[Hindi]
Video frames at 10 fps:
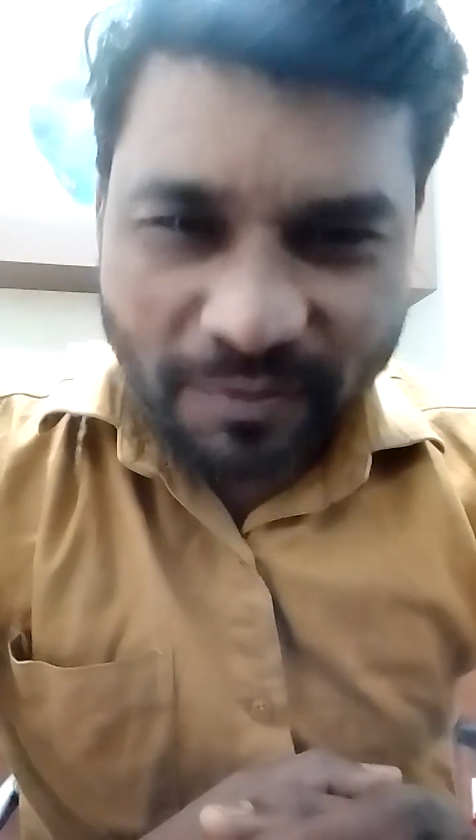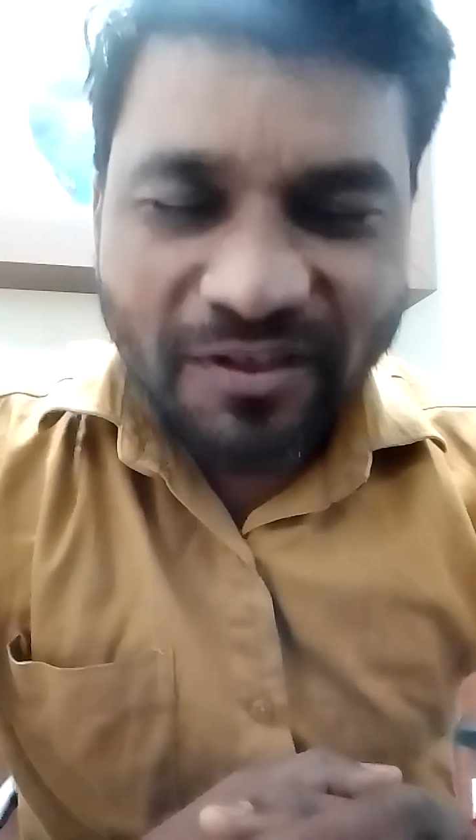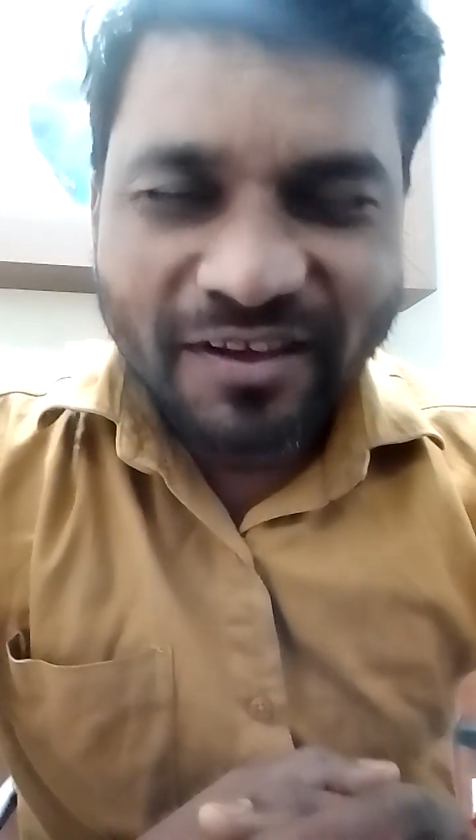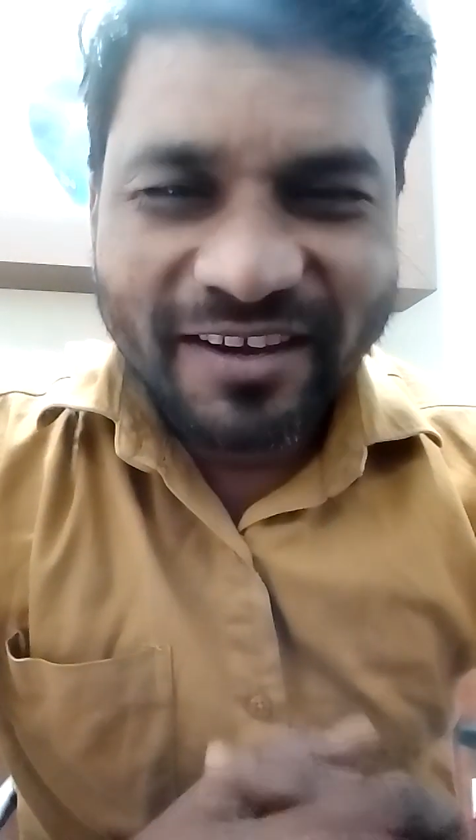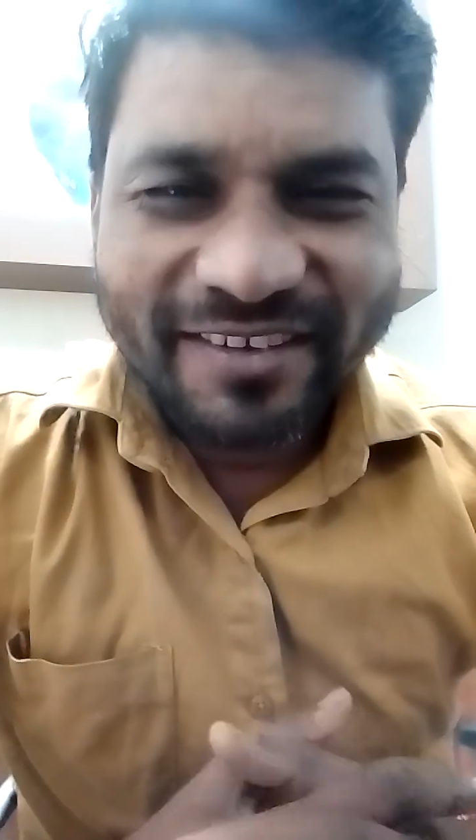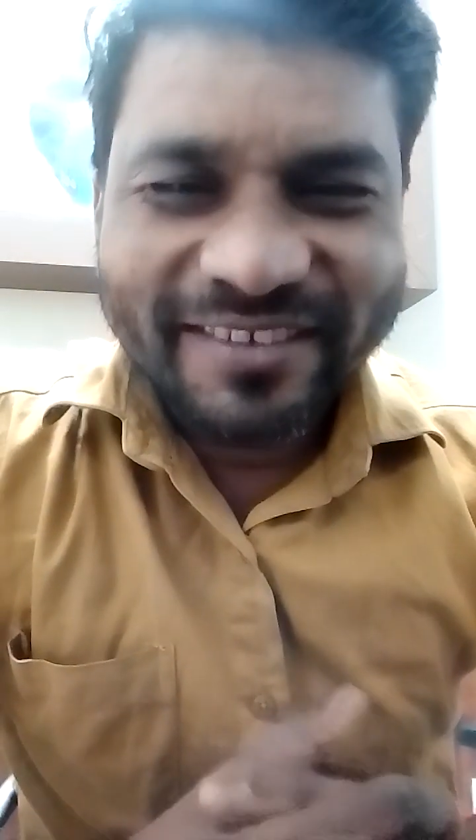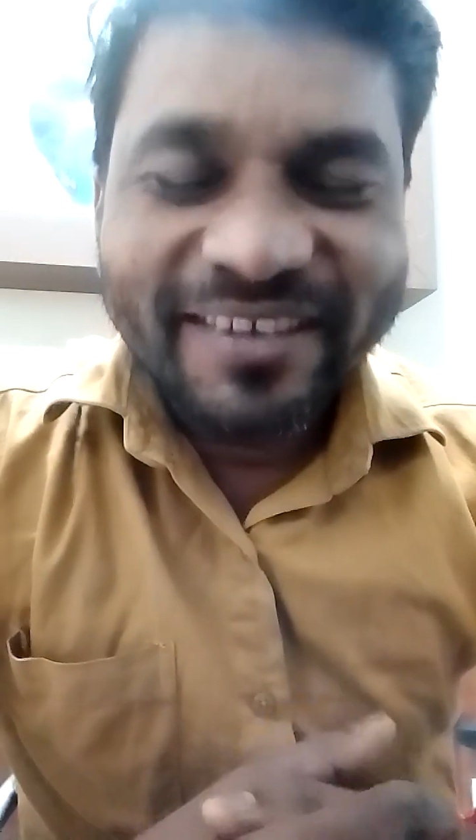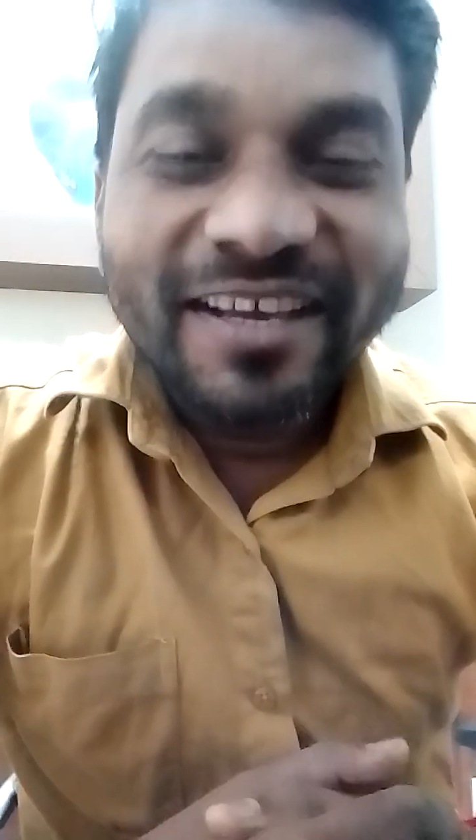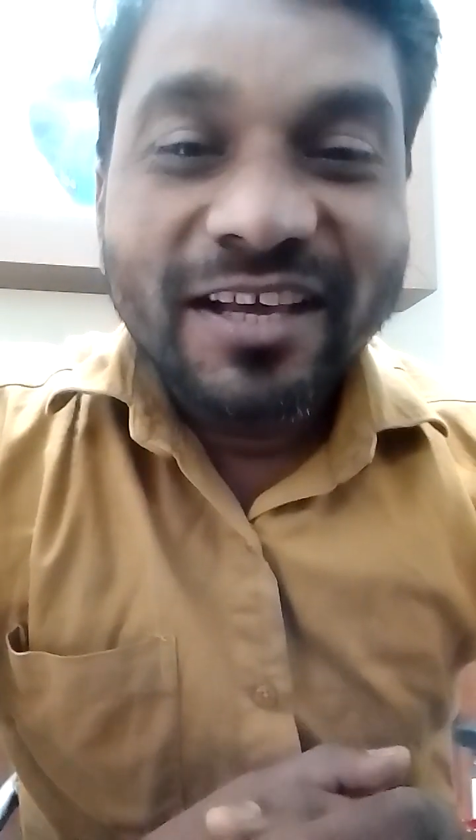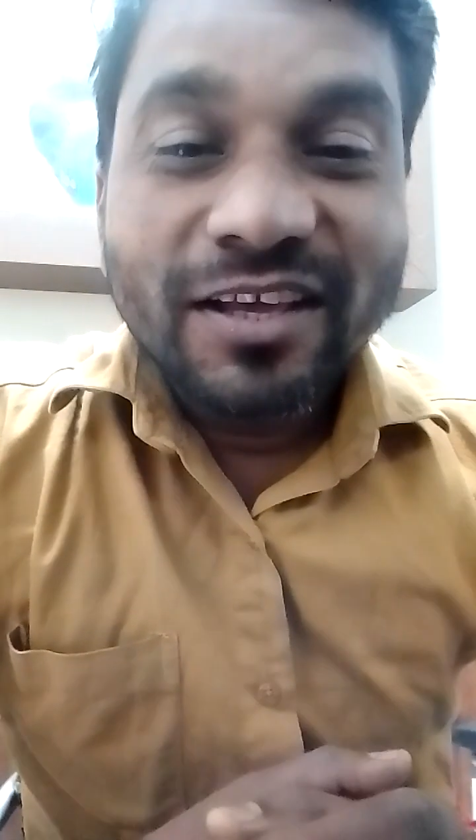नमस्कार
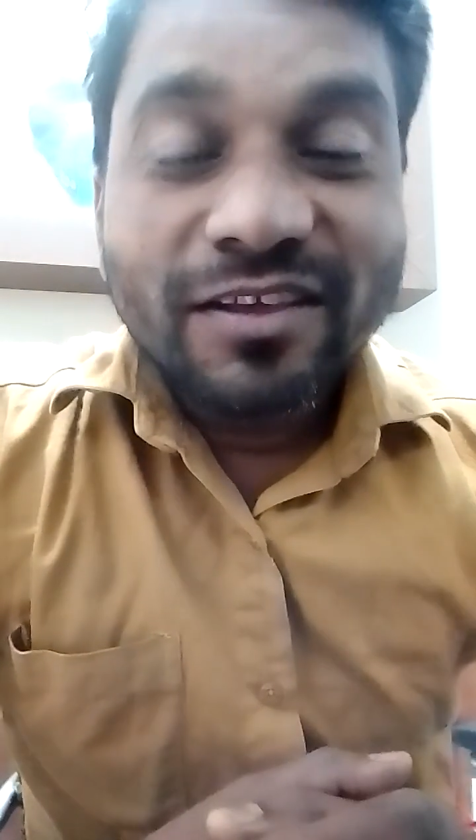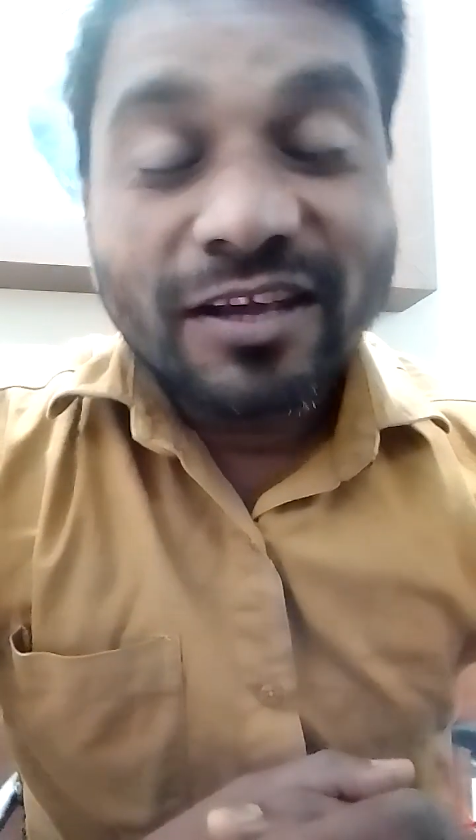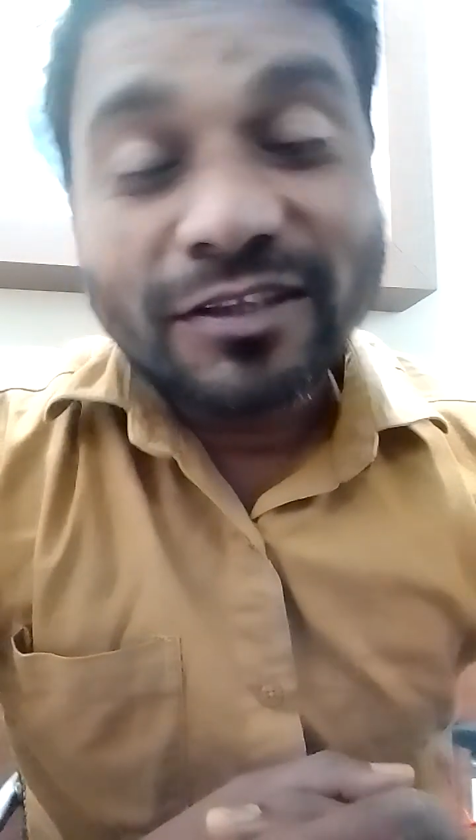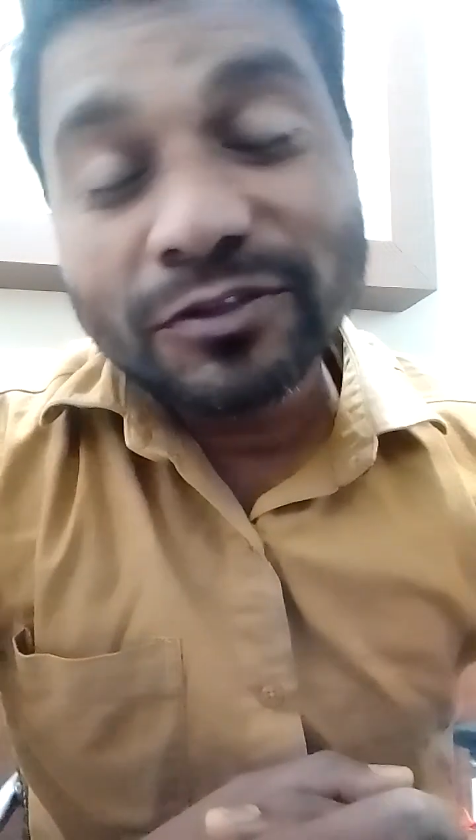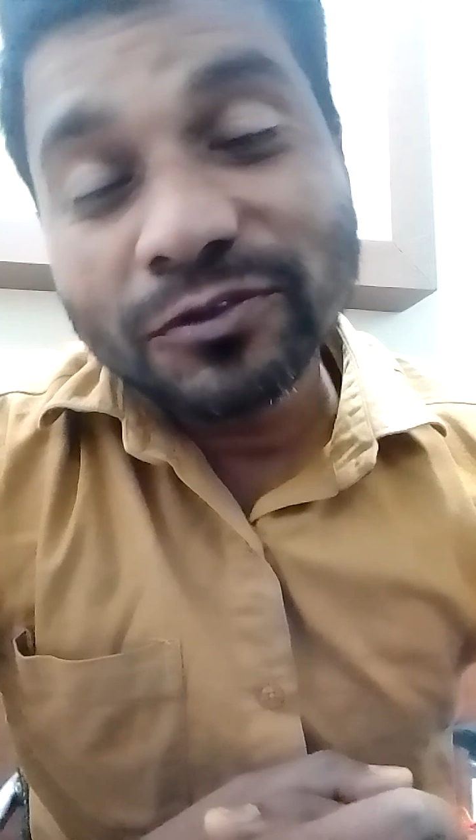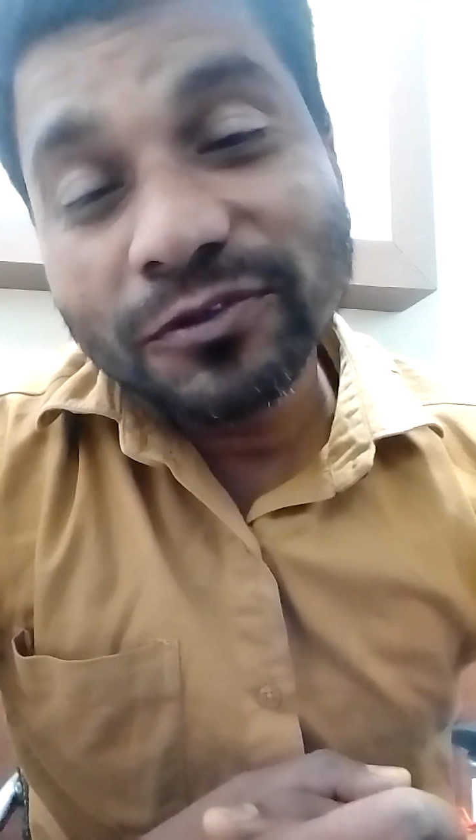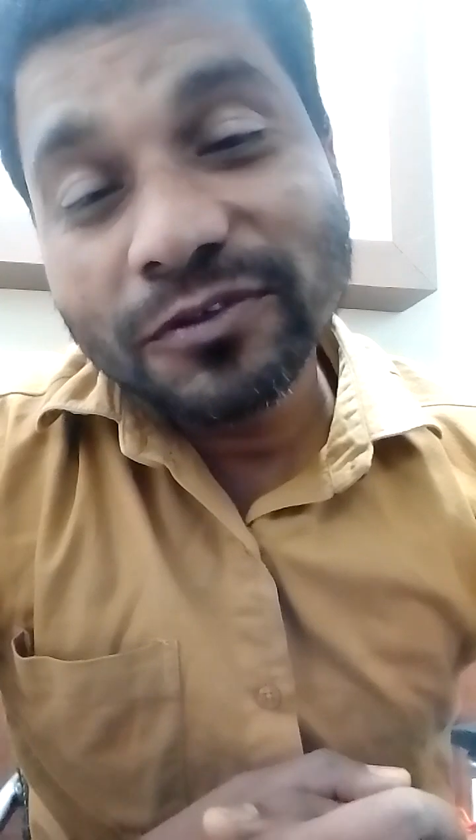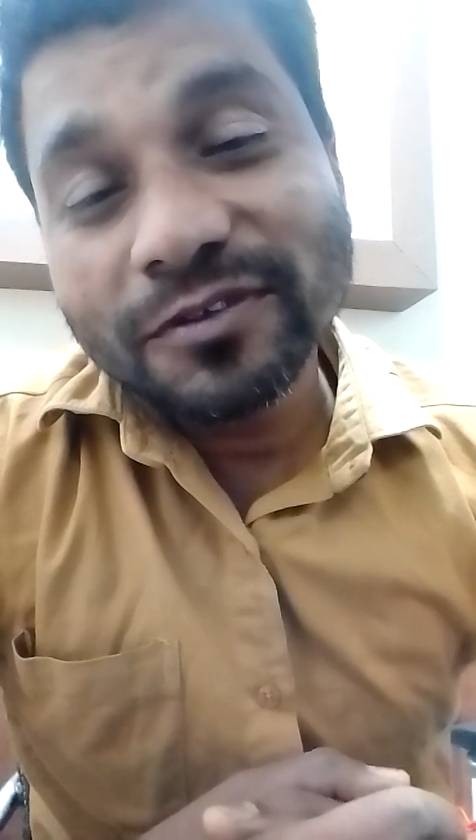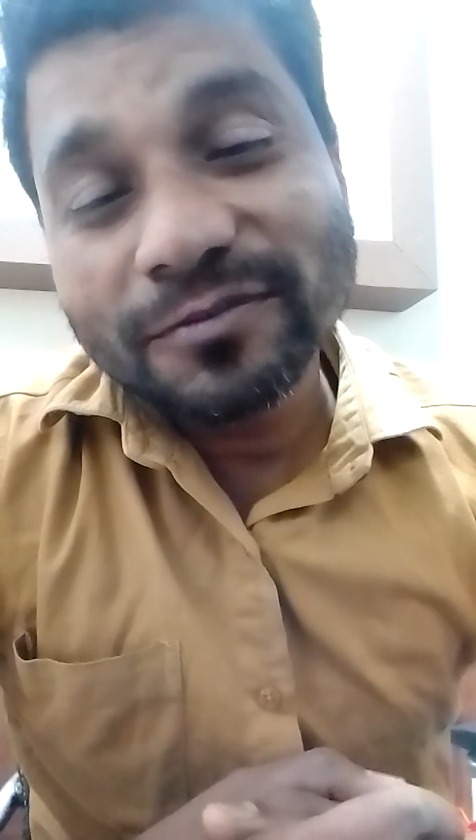साथियों